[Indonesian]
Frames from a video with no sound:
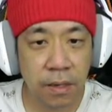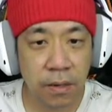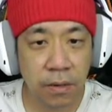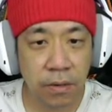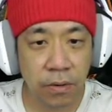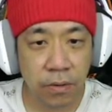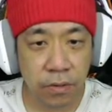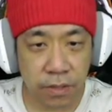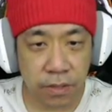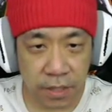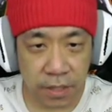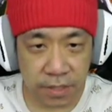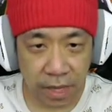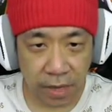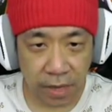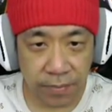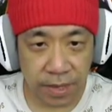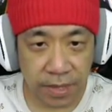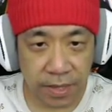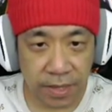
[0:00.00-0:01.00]
Oh iya
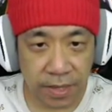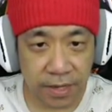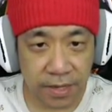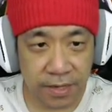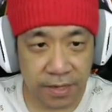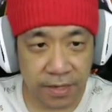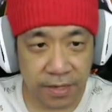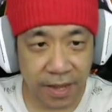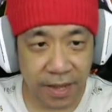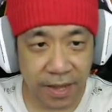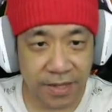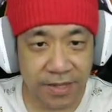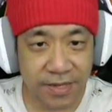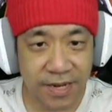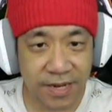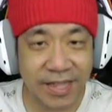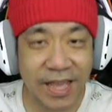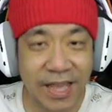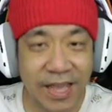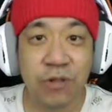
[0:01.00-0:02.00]
sama ya. Kayak
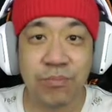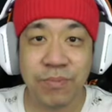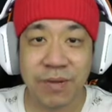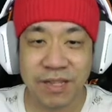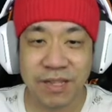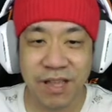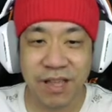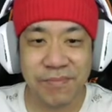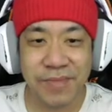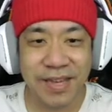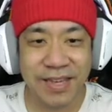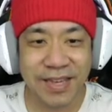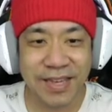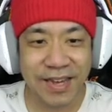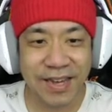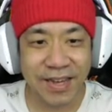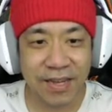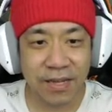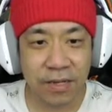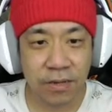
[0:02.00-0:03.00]
dread out pertama
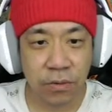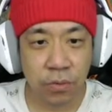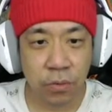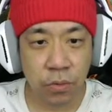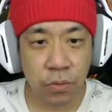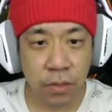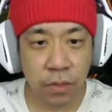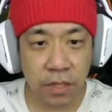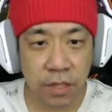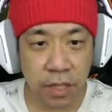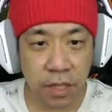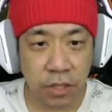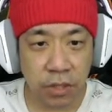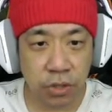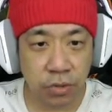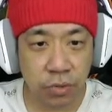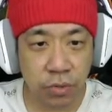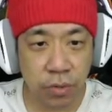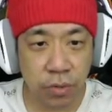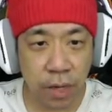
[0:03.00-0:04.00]
ya. Oh, kita
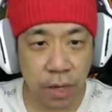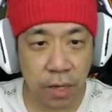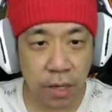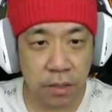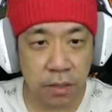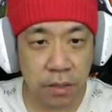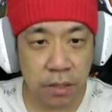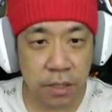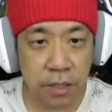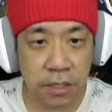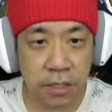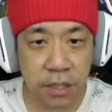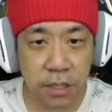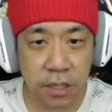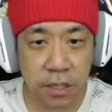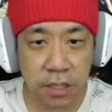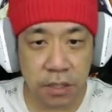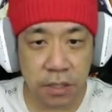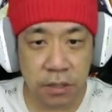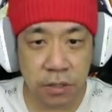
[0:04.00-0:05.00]
disuruh kesini
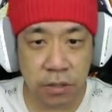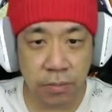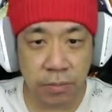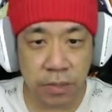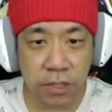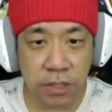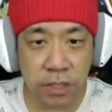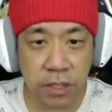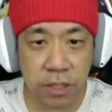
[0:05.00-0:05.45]
nih sama si